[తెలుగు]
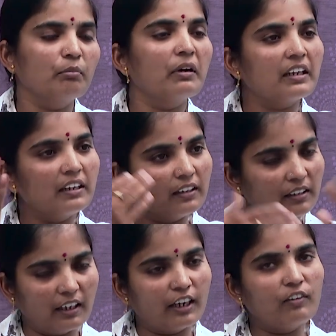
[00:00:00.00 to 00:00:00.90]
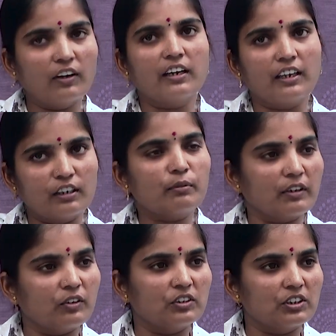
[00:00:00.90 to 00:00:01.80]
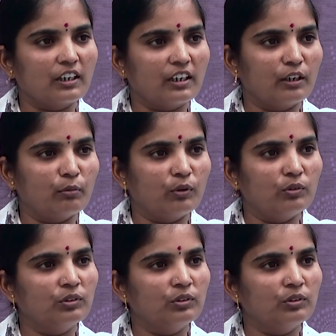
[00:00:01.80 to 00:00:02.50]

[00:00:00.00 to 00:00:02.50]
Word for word: మరి ఎక్కువ అంటే హైదరాబాద్కి వచ్చేదాన్ని ఏమో